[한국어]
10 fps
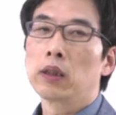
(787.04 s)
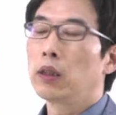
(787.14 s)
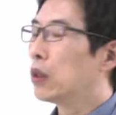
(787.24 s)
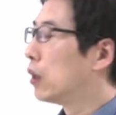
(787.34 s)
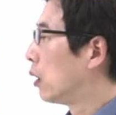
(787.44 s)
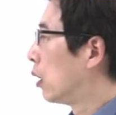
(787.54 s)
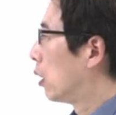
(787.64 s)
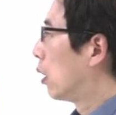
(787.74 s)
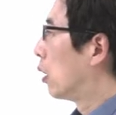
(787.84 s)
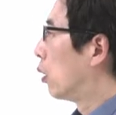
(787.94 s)
그런
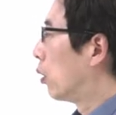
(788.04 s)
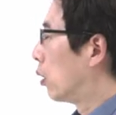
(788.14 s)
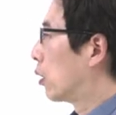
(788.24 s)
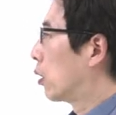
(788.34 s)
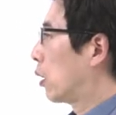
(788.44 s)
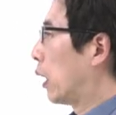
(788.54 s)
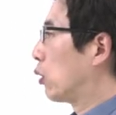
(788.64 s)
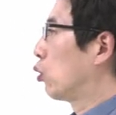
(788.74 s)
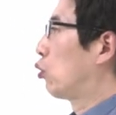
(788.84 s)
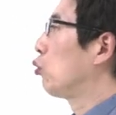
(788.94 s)
어,
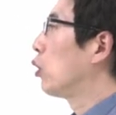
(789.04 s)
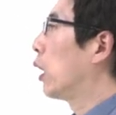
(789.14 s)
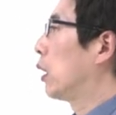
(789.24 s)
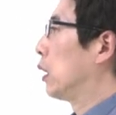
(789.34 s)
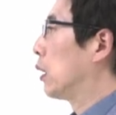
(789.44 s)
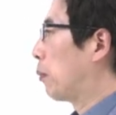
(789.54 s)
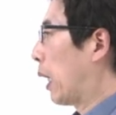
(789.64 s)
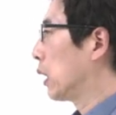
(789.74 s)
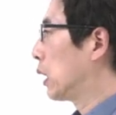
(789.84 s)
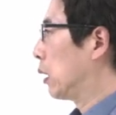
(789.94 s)
아주 중요한 이제
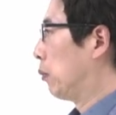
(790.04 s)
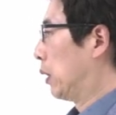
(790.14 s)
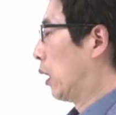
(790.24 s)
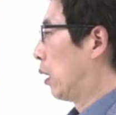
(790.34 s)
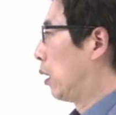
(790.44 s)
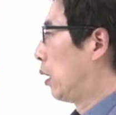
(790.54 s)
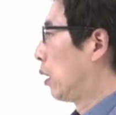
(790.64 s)
방식입니다.